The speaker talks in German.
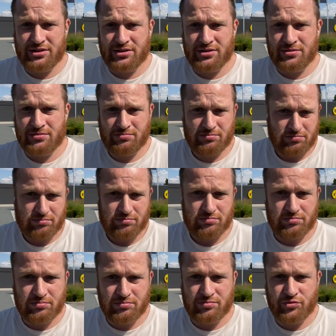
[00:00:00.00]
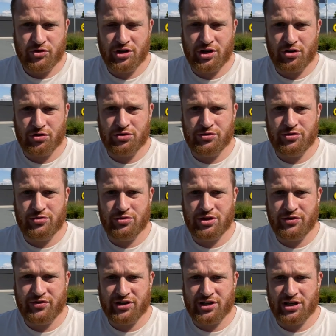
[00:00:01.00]
Äh, wurde ja auch die,
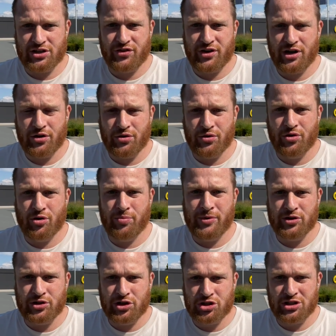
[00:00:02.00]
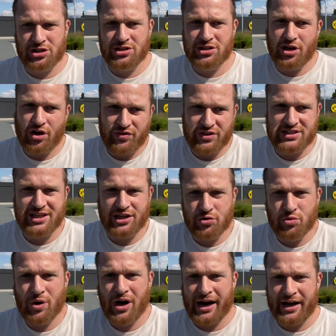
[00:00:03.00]
durch die Vertragsverlängerung nochmal unterstrichen, auch wenn es dann
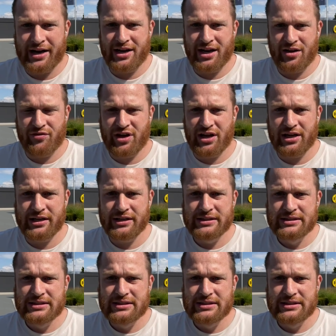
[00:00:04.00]
nur ein Jahr war.